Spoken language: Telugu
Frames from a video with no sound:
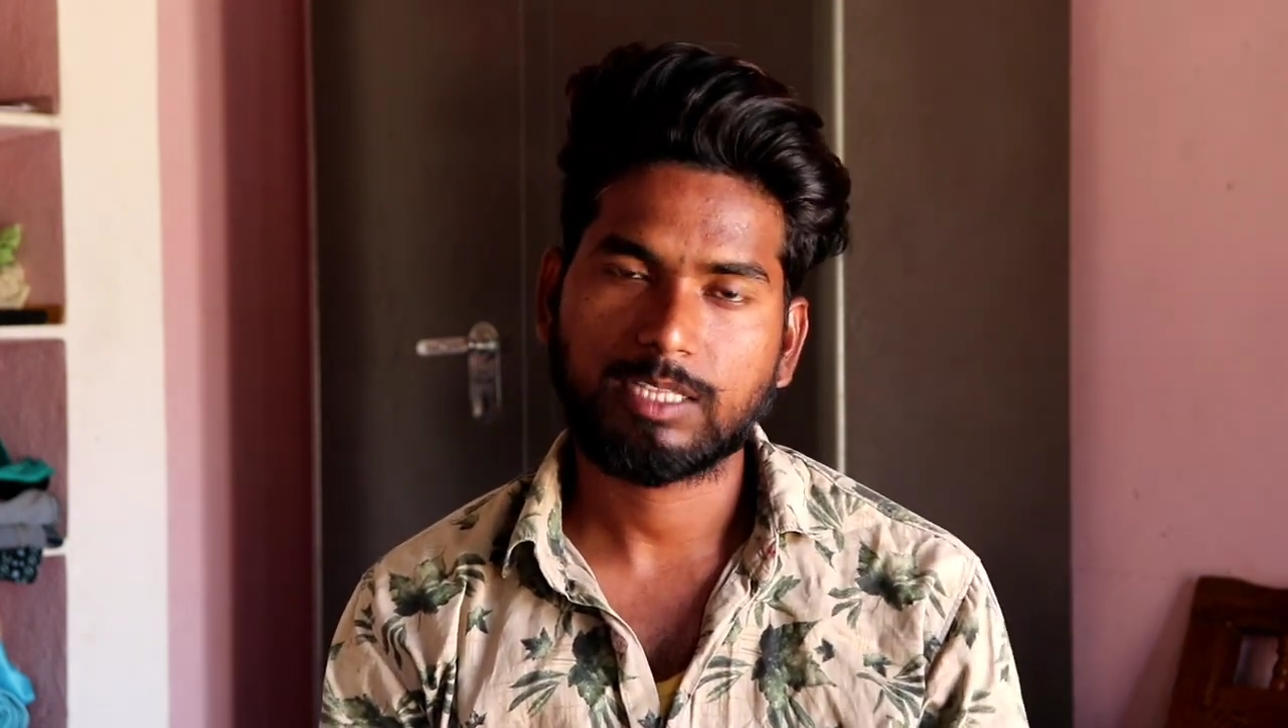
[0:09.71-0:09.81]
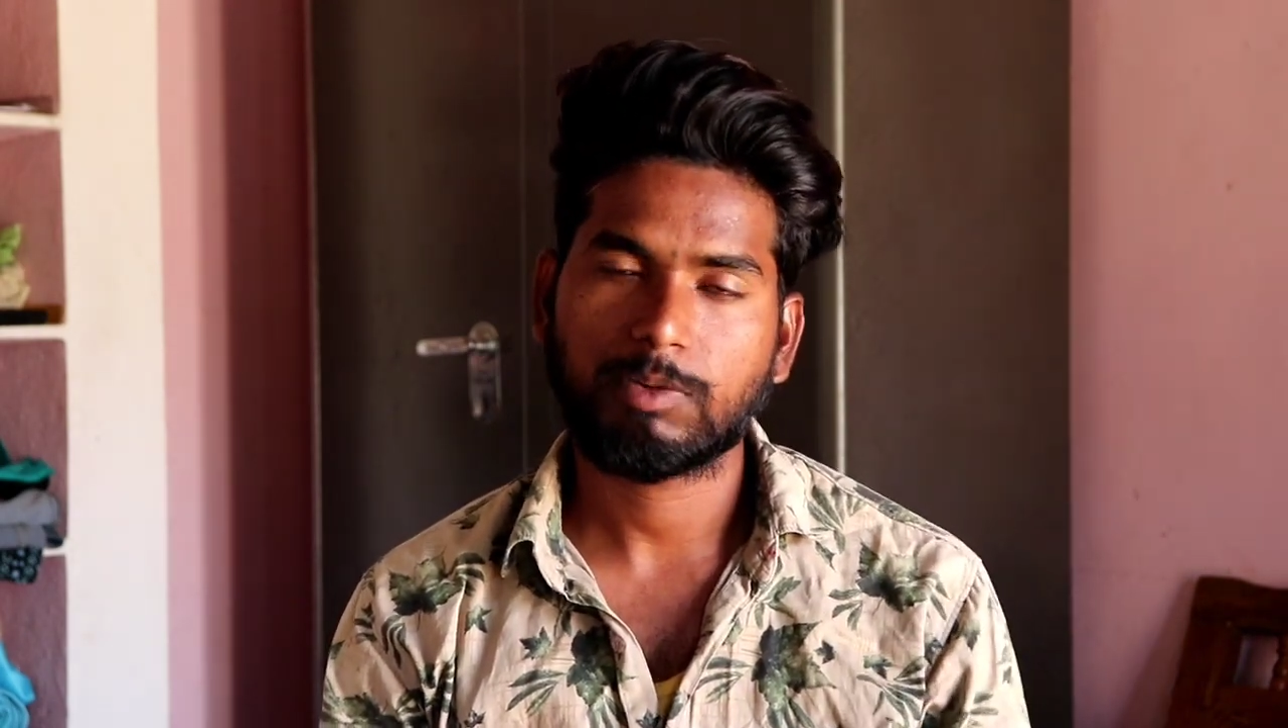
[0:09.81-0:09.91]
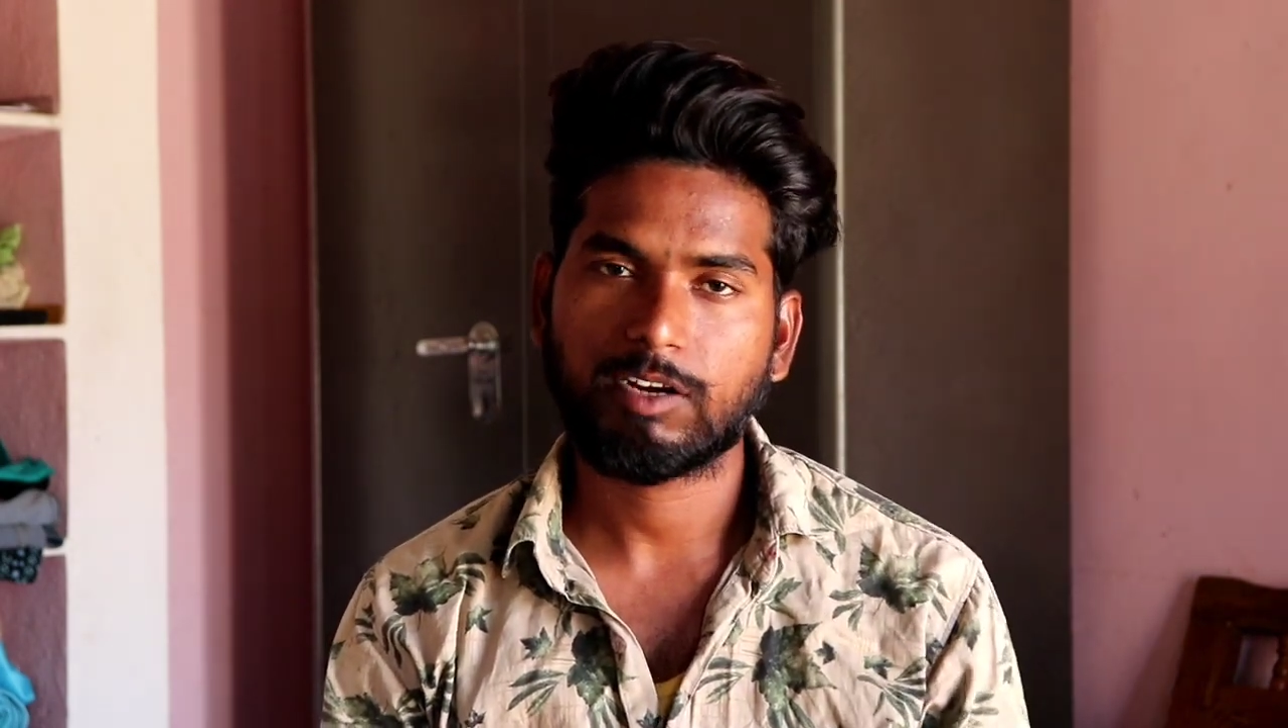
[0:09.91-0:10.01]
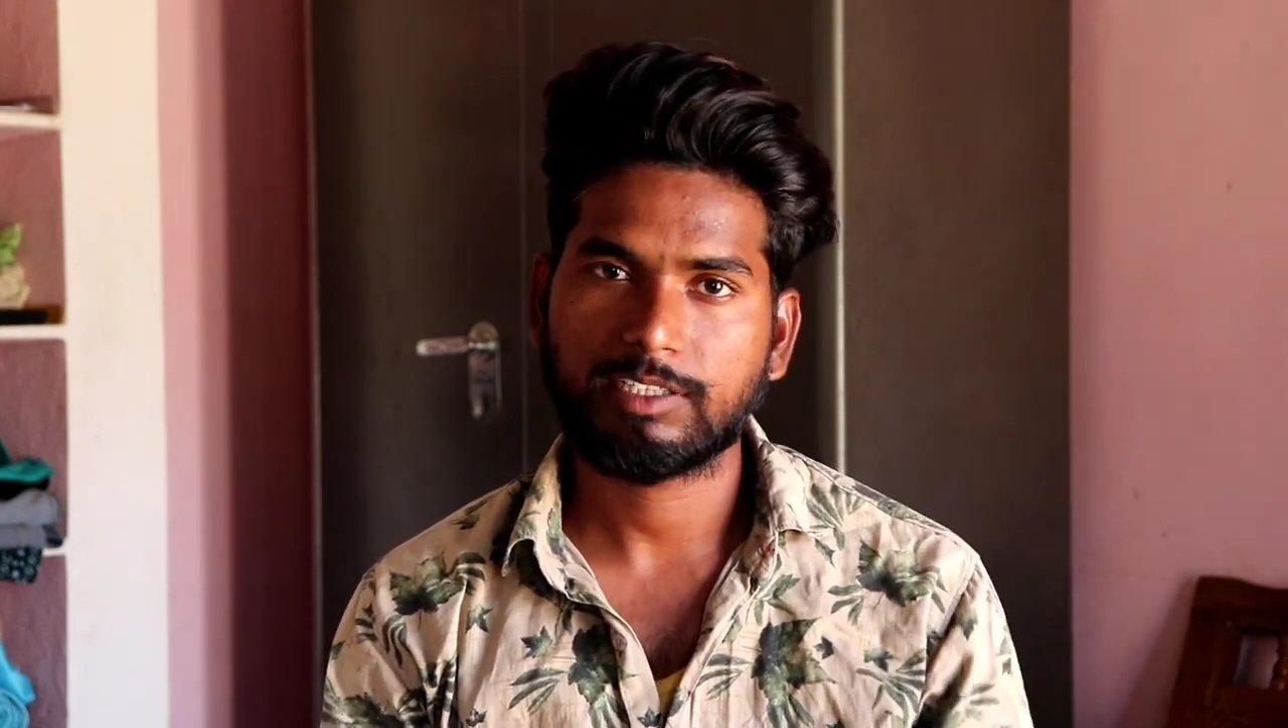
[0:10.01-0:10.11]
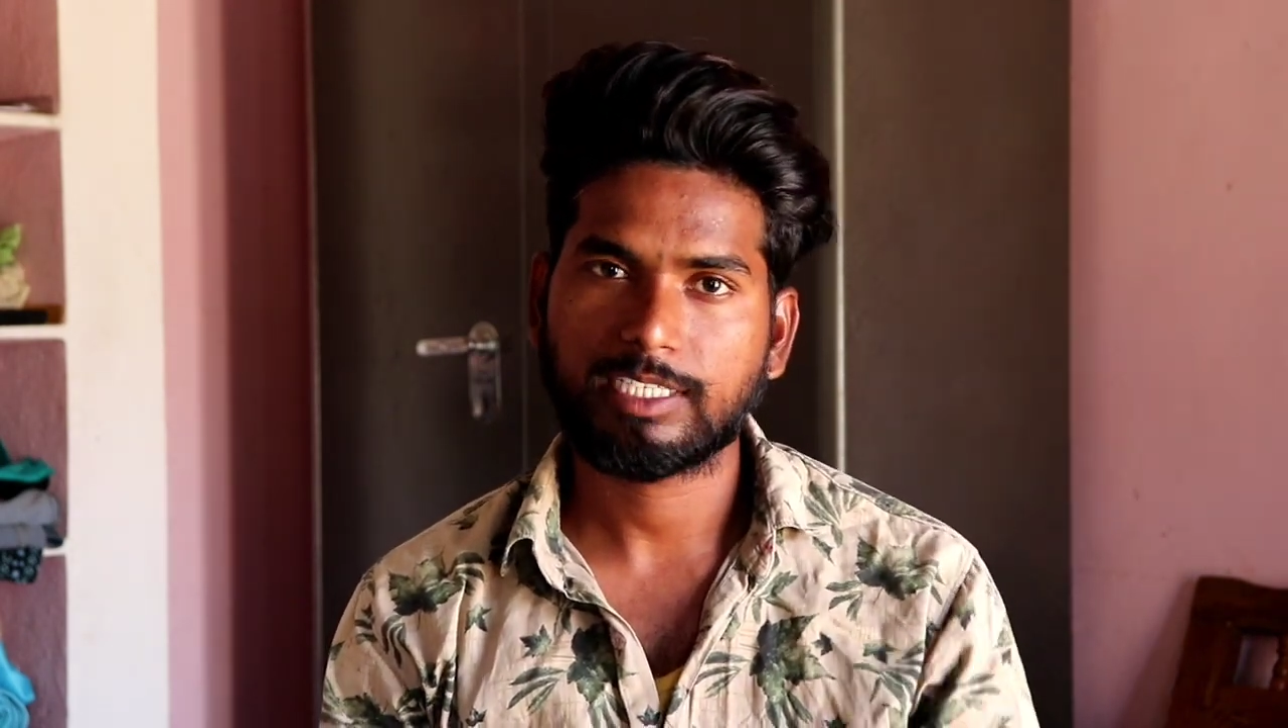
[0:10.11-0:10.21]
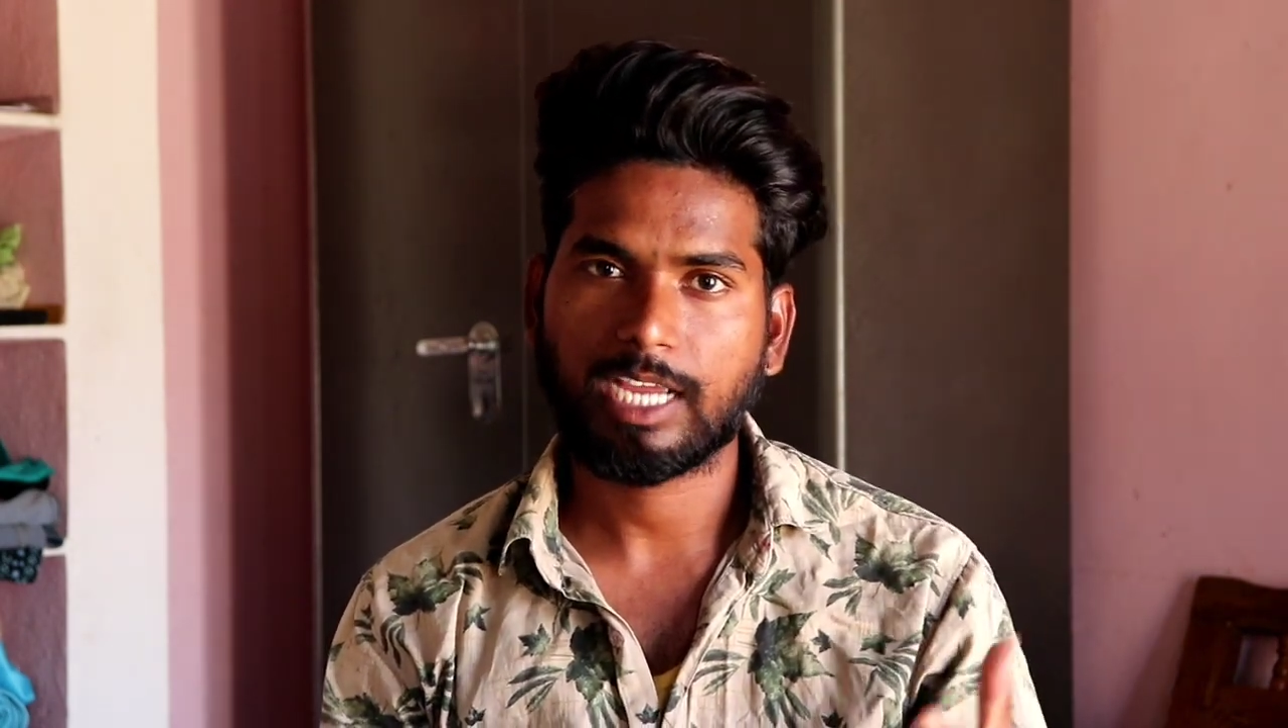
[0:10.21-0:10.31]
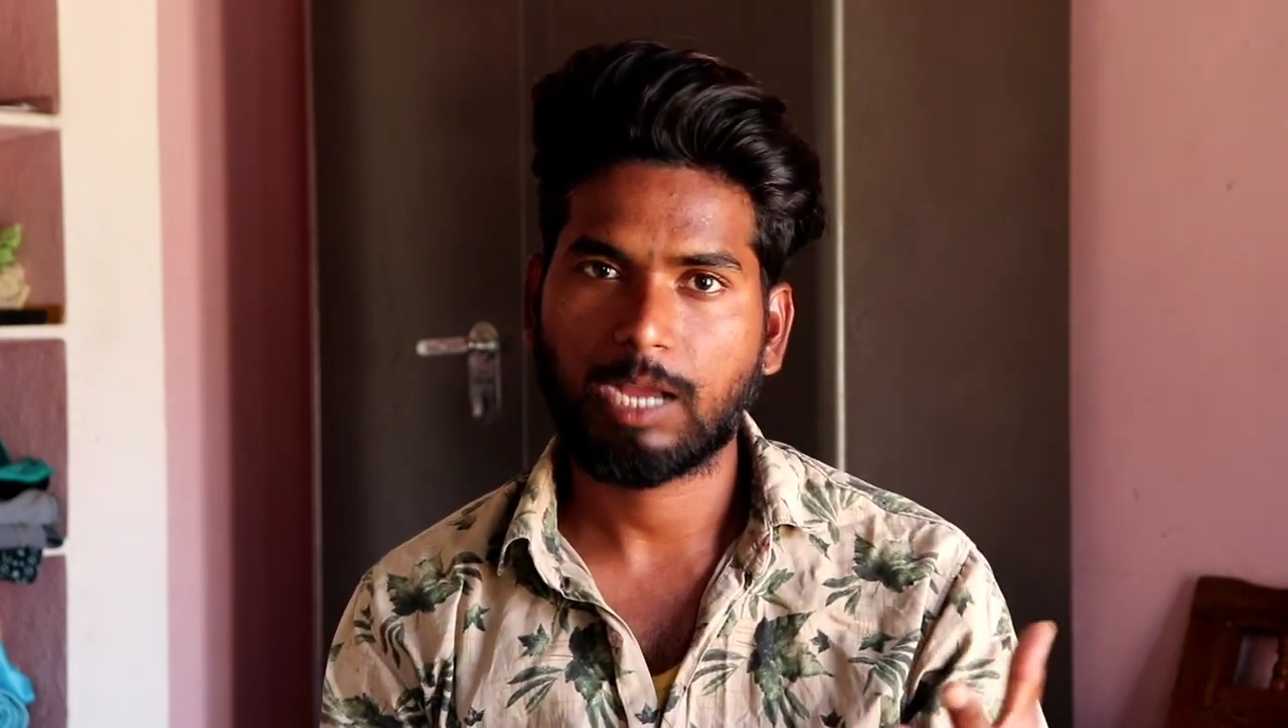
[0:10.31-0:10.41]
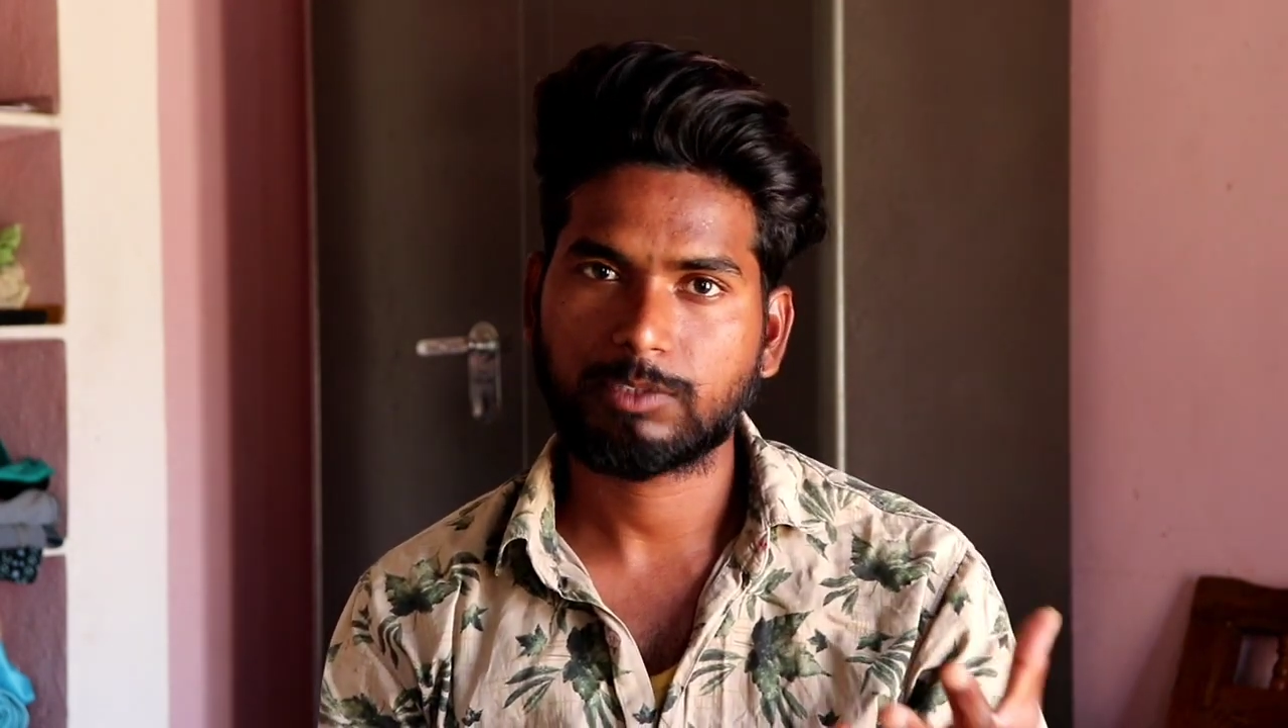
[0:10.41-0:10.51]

అనేది మనం అయితే